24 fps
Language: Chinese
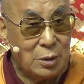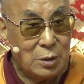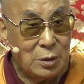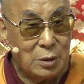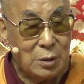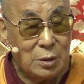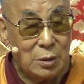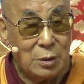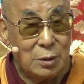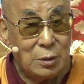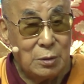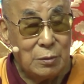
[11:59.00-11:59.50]

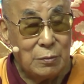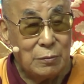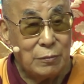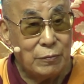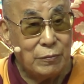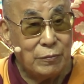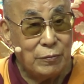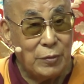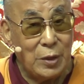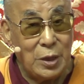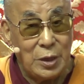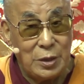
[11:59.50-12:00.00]
所以，
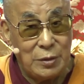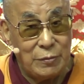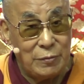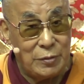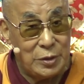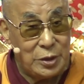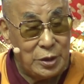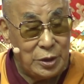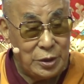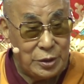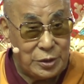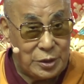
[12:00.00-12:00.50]

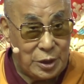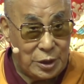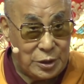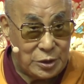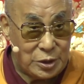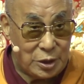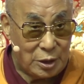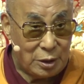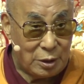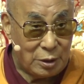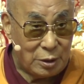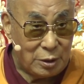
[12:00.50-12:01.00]
宗
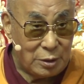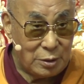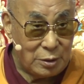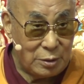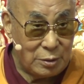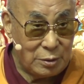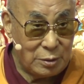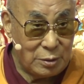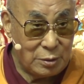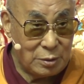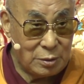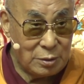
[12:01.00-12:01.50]
教之间
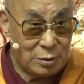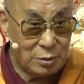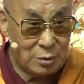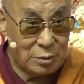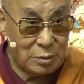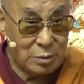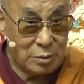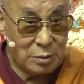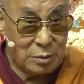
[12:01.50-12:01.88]
的和谐